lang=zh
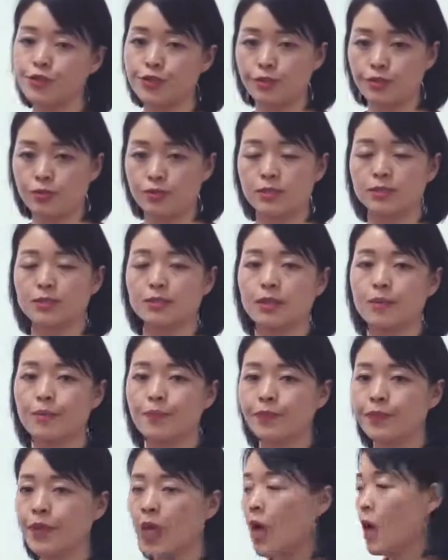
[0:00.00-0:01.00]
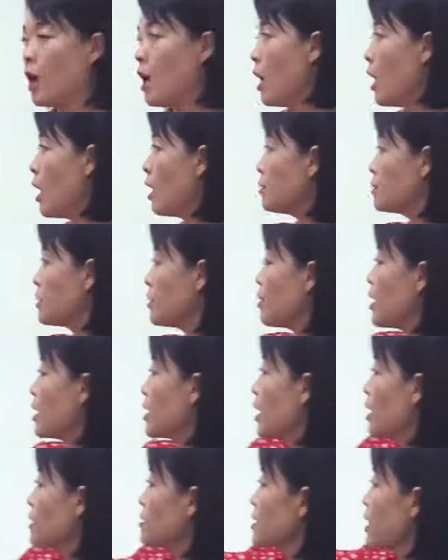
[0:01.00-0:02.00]
形容词。好，那
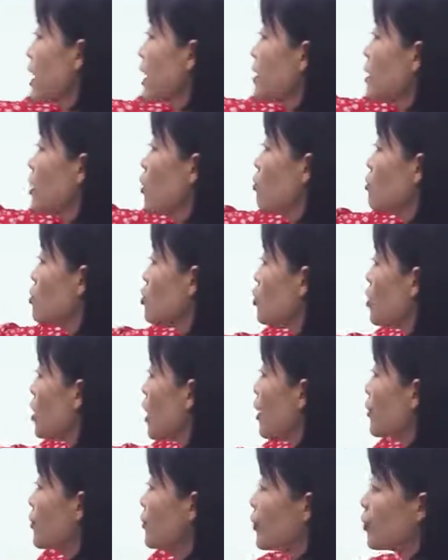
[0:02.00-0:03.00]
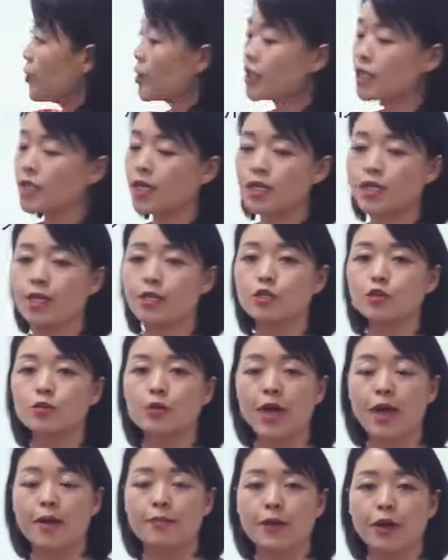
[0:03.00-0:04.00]
么刚才呢，我们说了 yuli 呢，它是
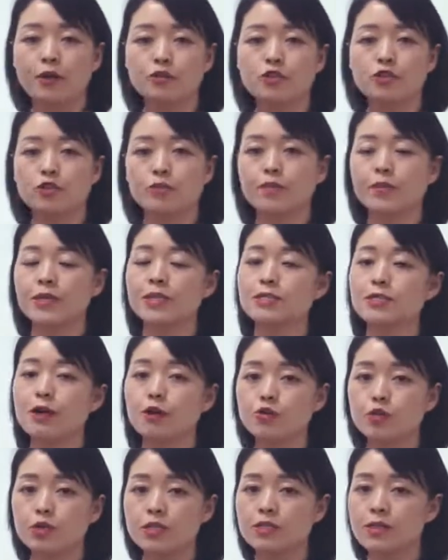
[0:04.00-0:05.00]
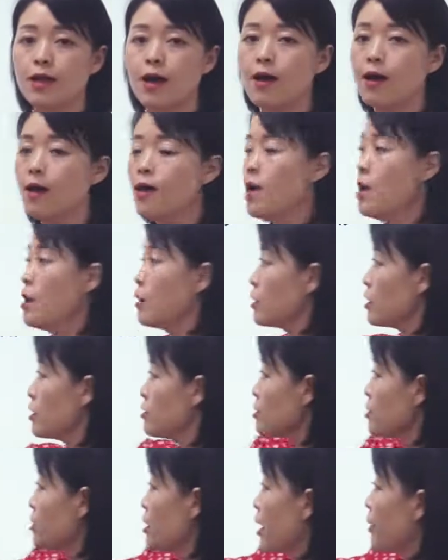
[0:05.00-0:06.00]
用来表示比较对象，
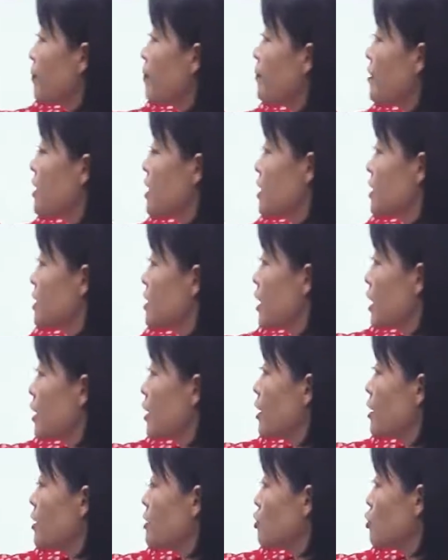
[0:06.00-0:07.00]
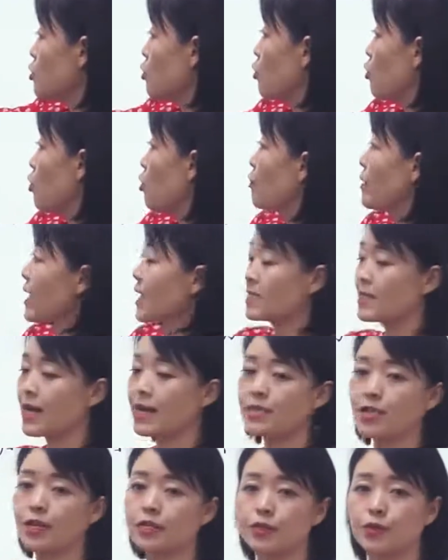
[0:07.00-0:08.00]
跟谁比，谁就后面
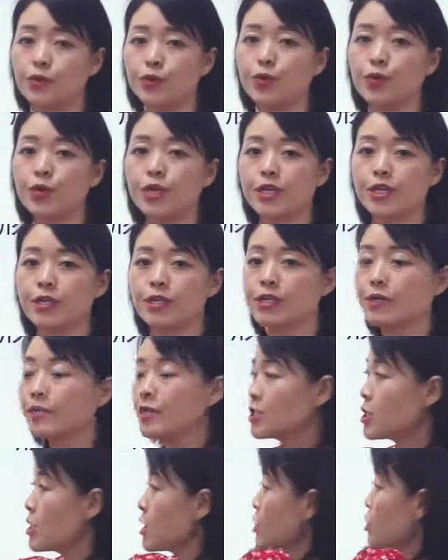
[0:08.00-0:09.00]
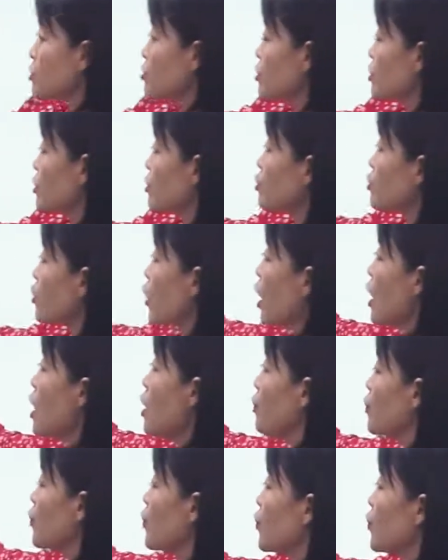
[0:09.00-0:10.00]
加上一个 yuli。那么这个是不是就是说
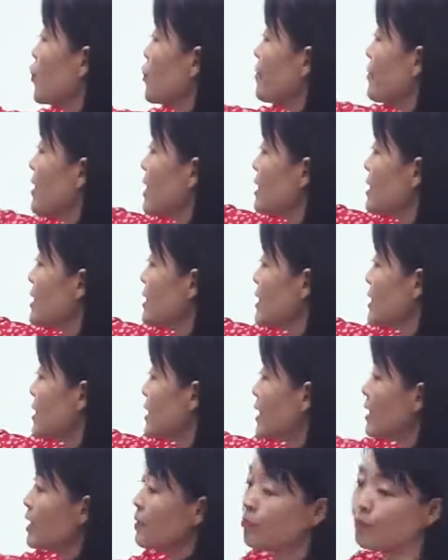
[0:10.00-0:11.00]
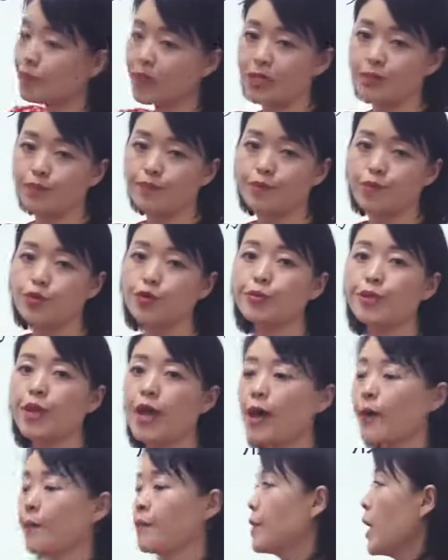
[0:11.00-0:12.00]
与名词一比，对不
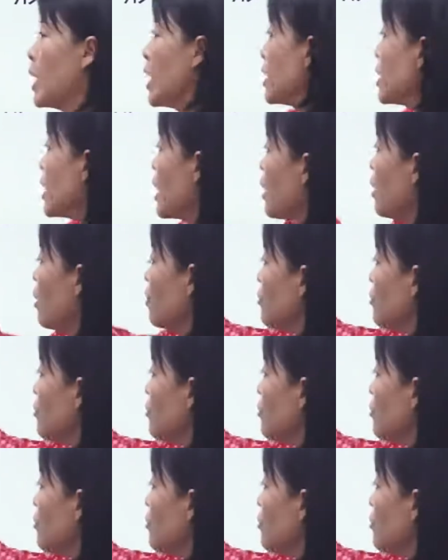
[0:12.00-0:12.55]
对？然